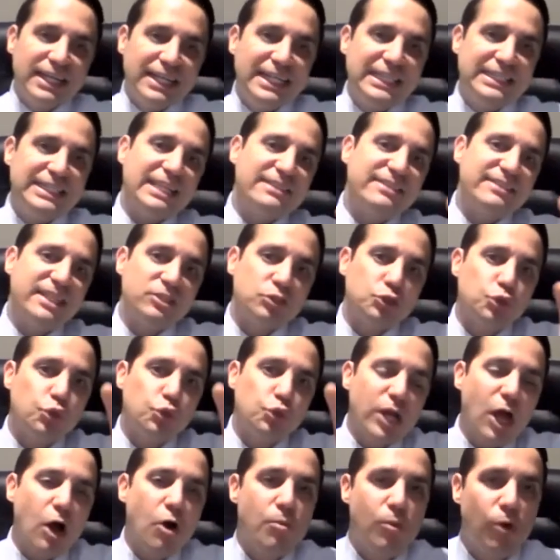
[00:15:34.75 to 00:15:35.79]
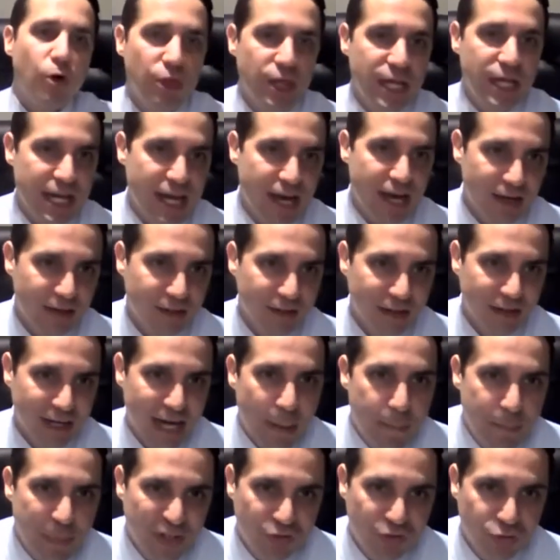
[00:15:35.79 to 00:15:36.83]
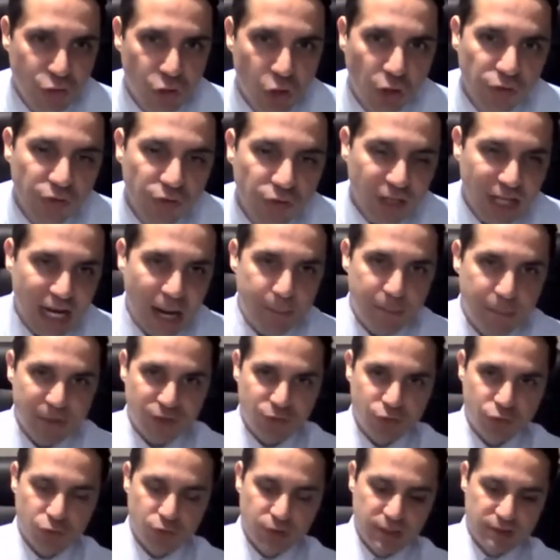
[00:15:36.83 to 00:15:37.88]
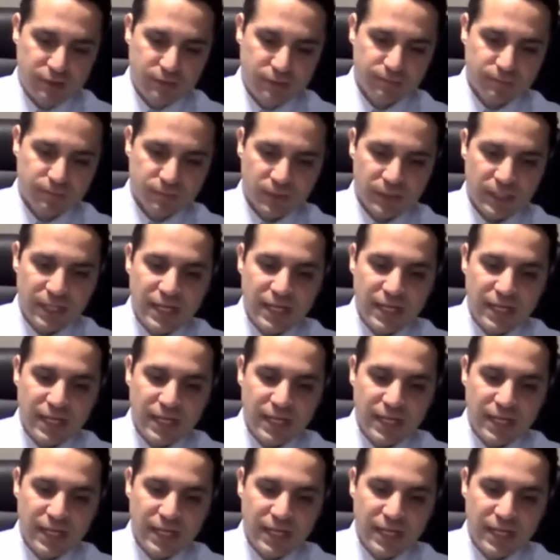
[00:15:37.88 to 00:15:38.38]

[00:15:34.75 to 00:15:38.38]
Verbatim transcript: y ya censura o modera la expresión de las personas.